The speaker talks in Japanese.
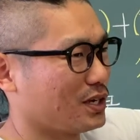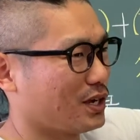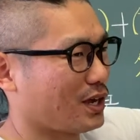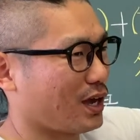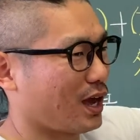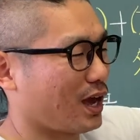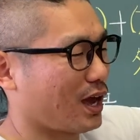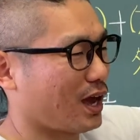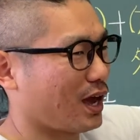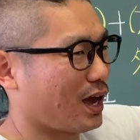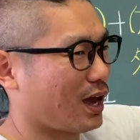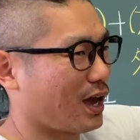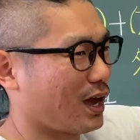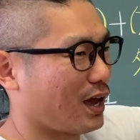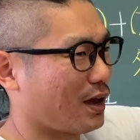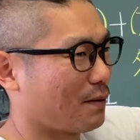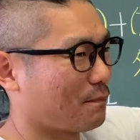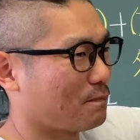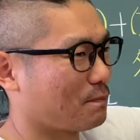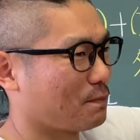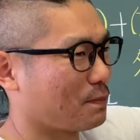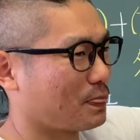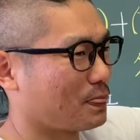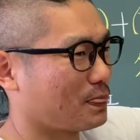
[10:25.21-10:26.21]

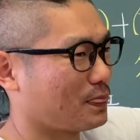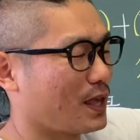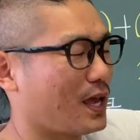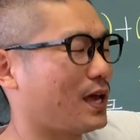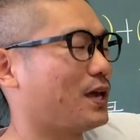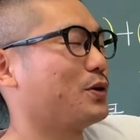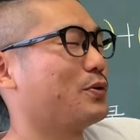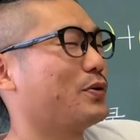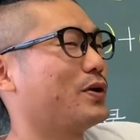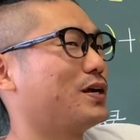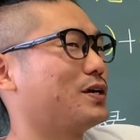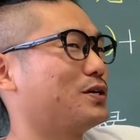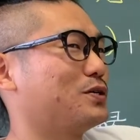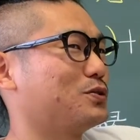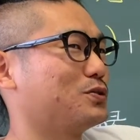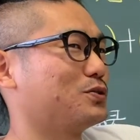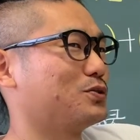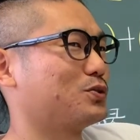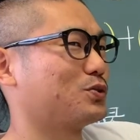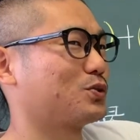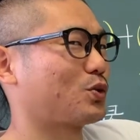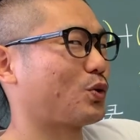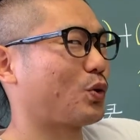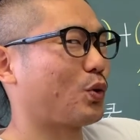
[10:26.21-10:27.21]
えー、で言われ
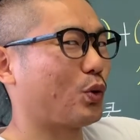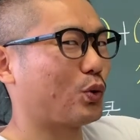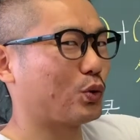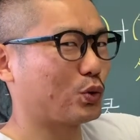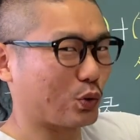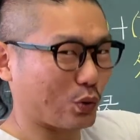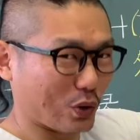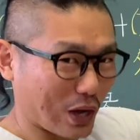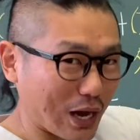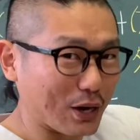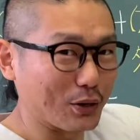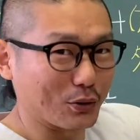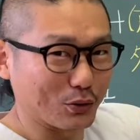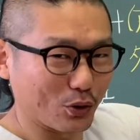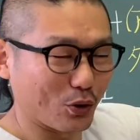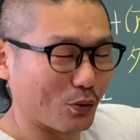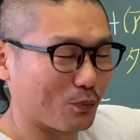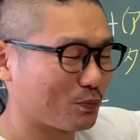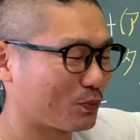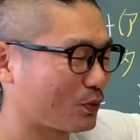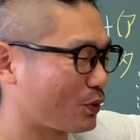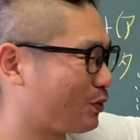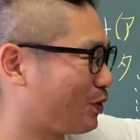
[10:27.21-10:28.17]
ることがあると。